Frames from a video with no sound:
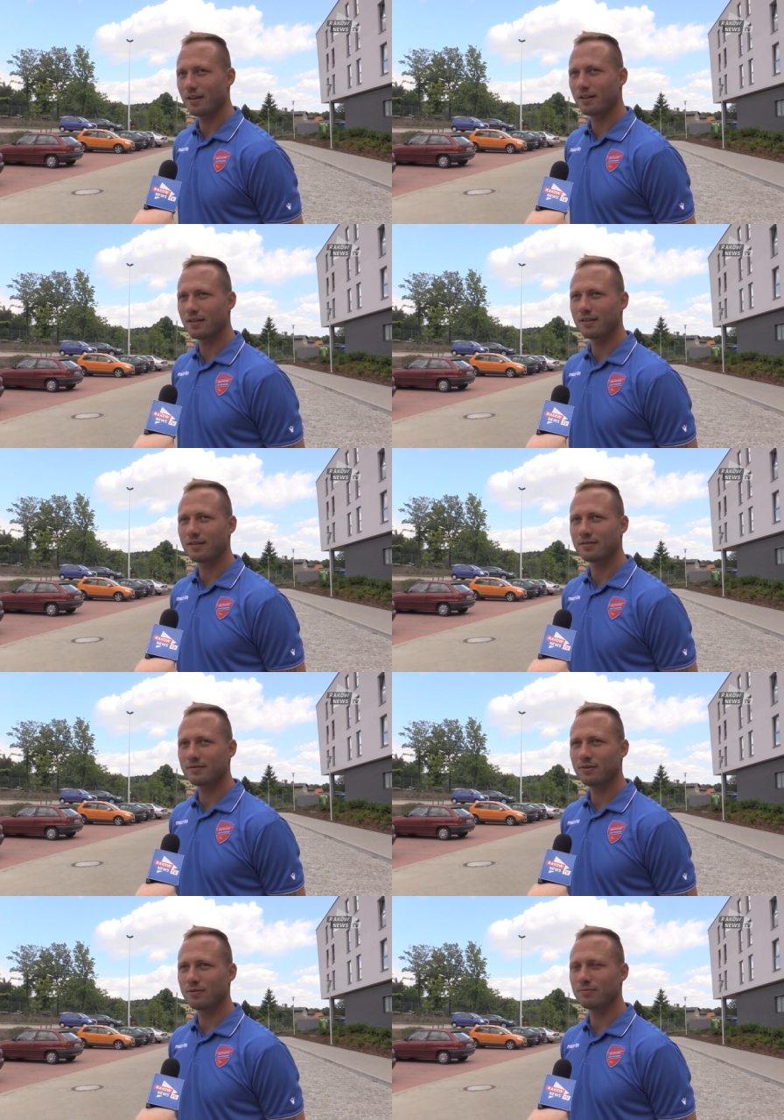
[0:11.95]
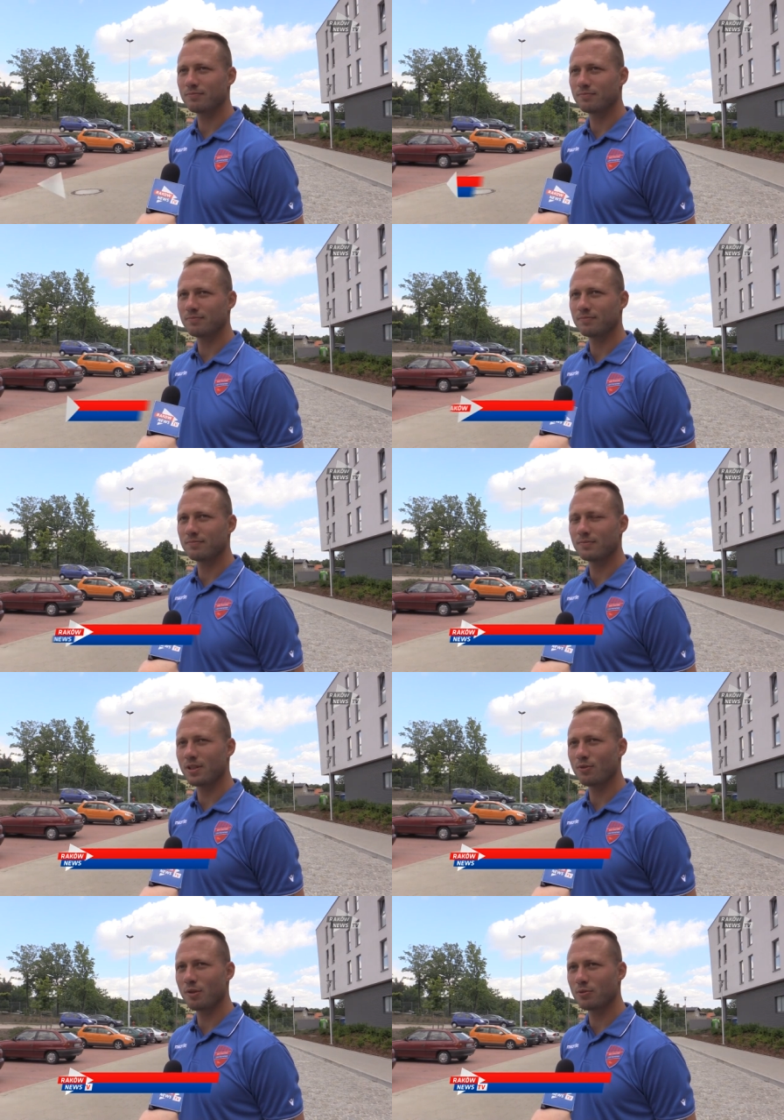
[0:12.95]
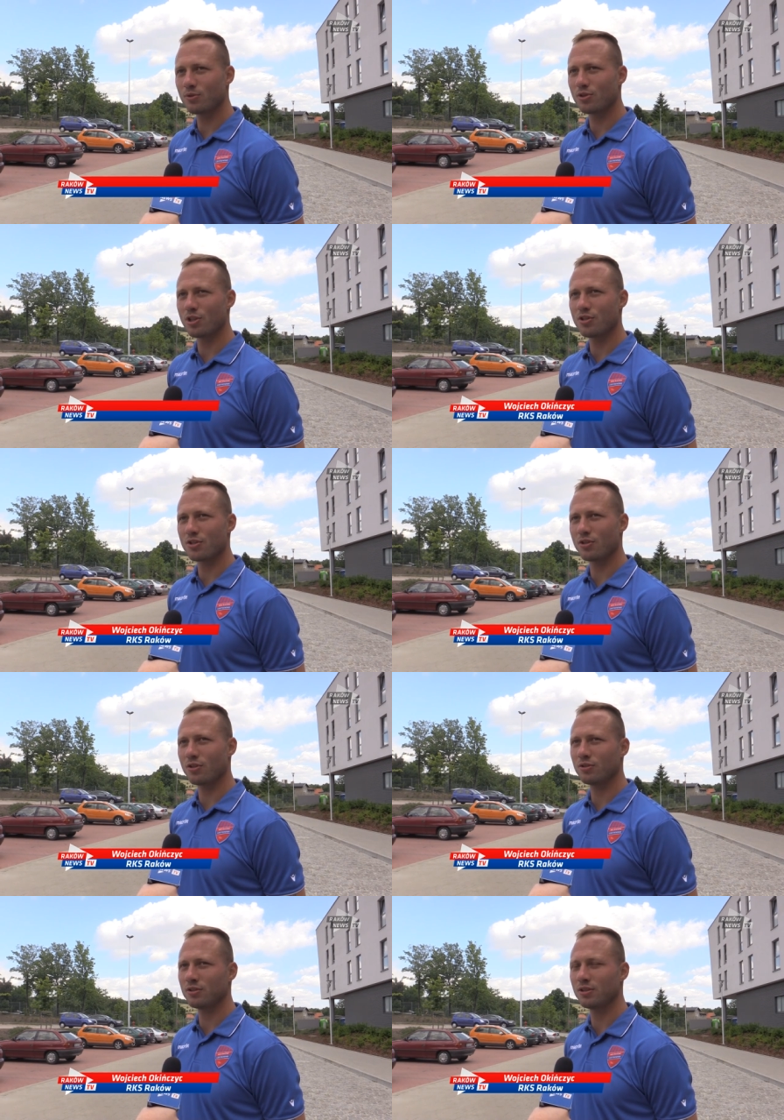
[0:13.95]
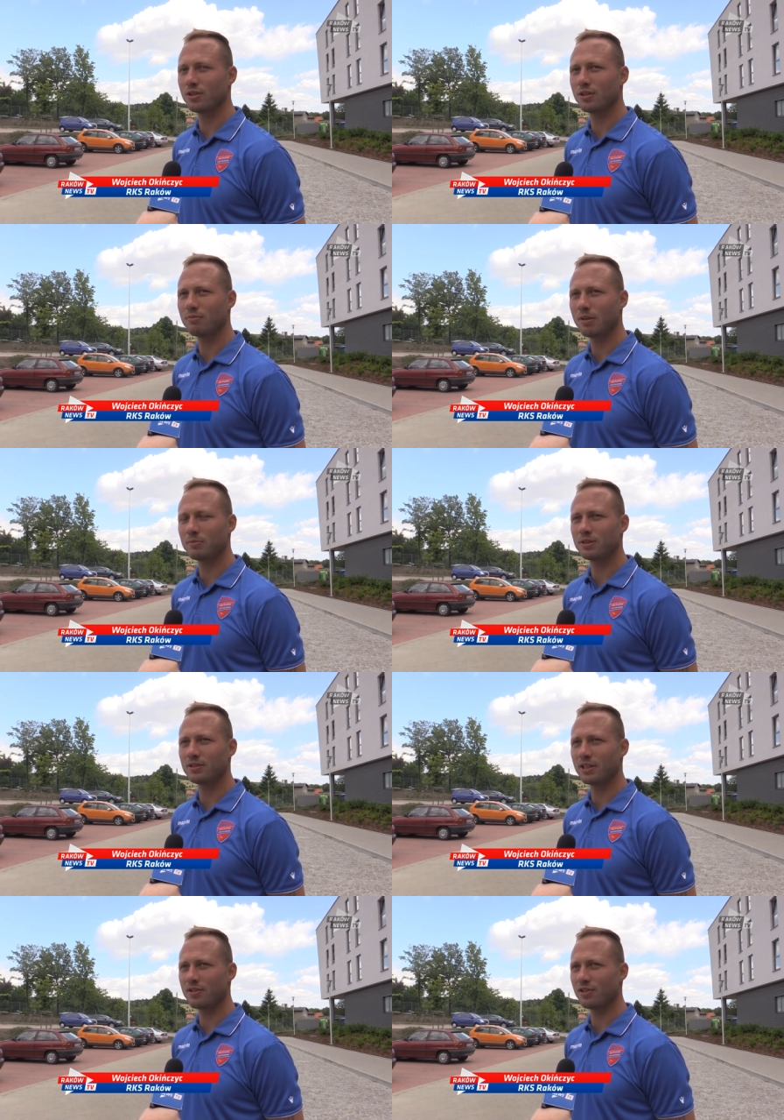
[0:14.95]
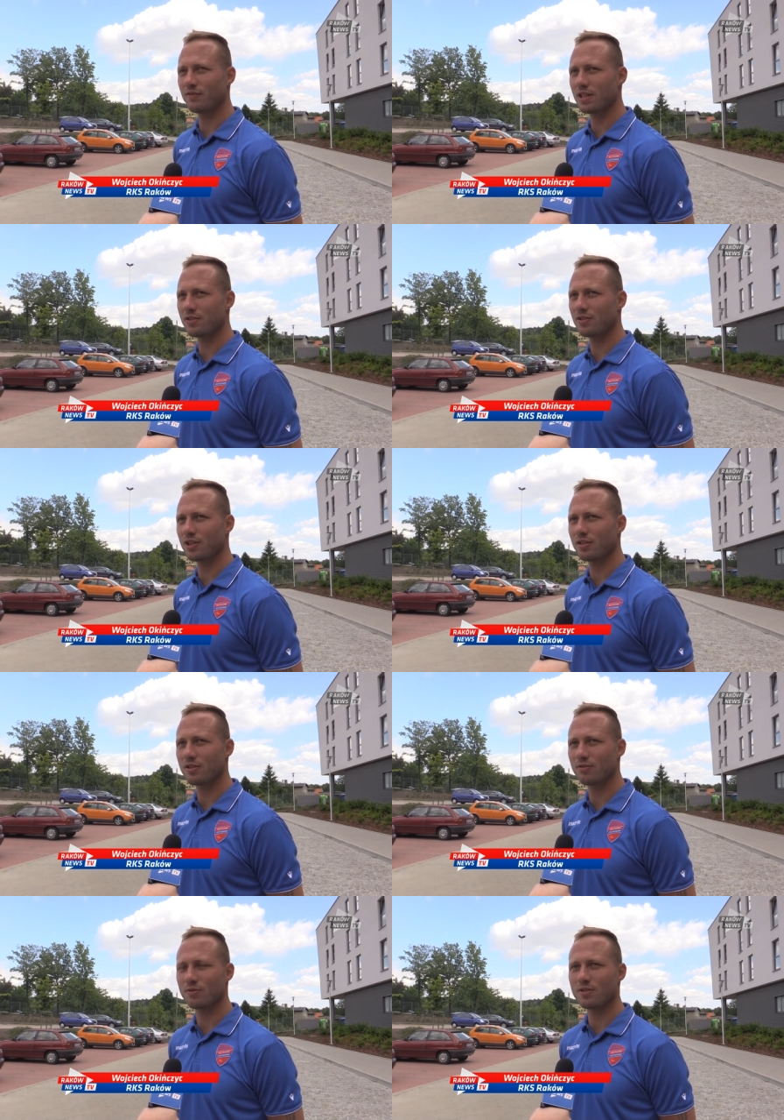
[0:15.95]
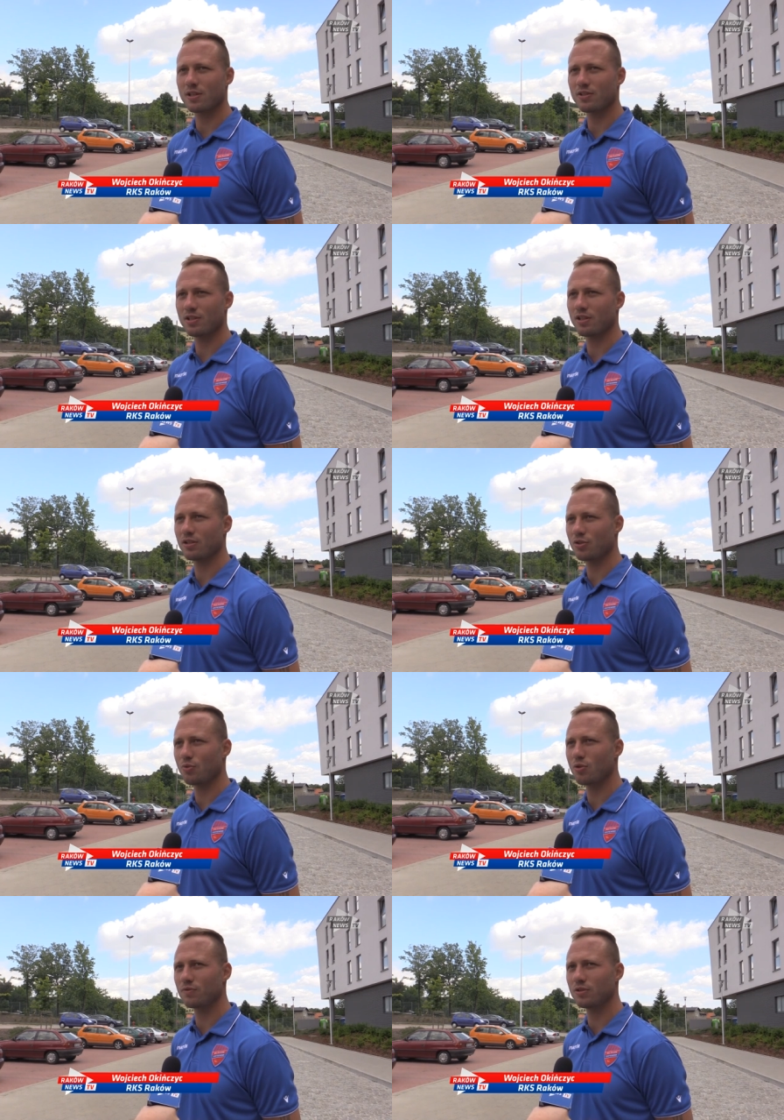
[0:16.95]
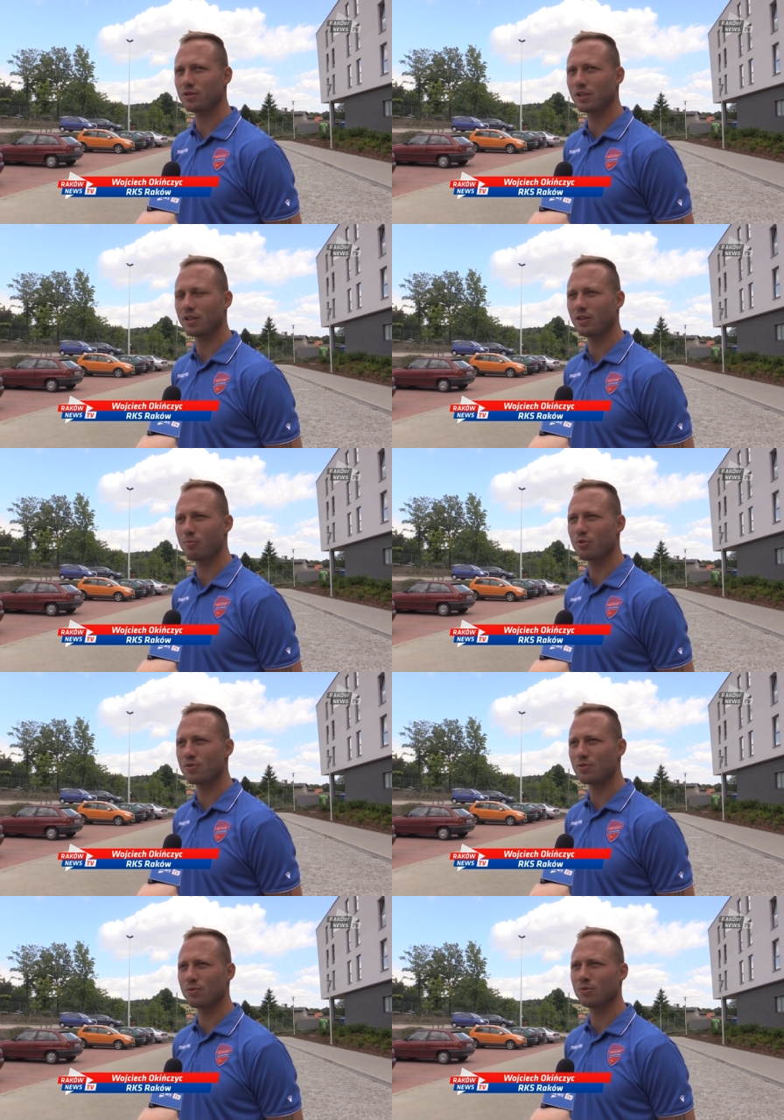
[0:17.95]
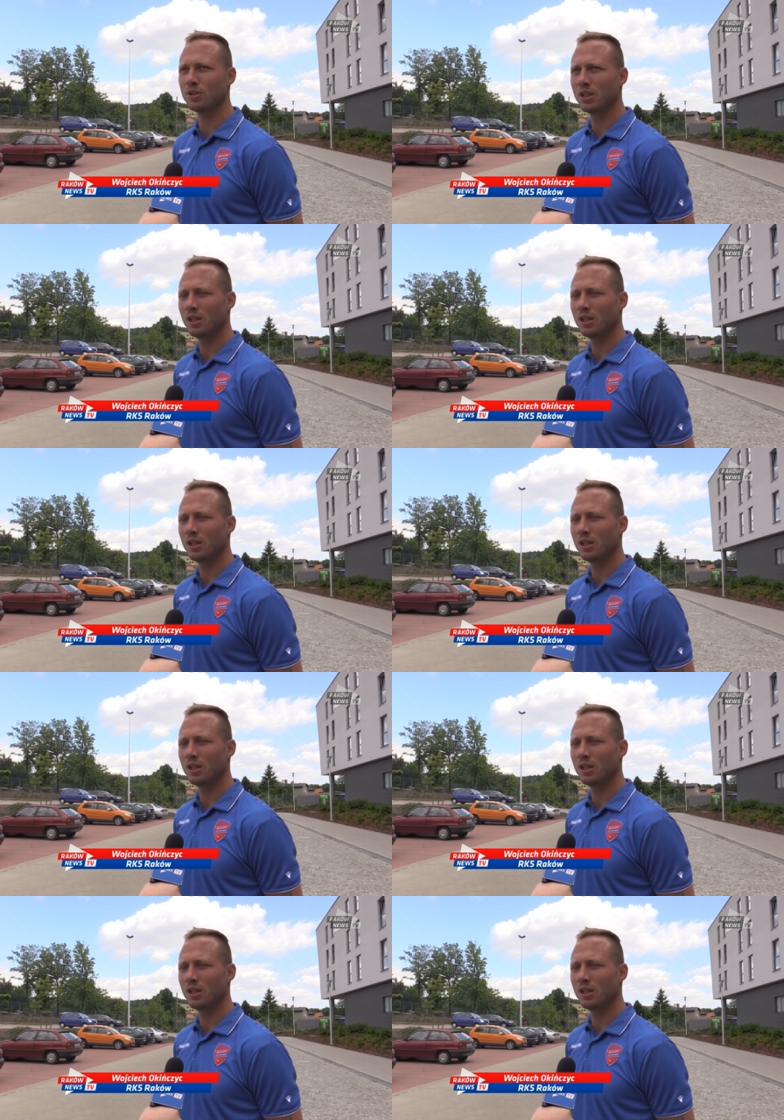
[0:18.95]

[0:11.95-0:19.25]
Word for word: E, no, trenujemy dość ciężko. Mamy zajęcia dwa razy dziennie. Są to zajęcia na siłowni, jak i na boisku.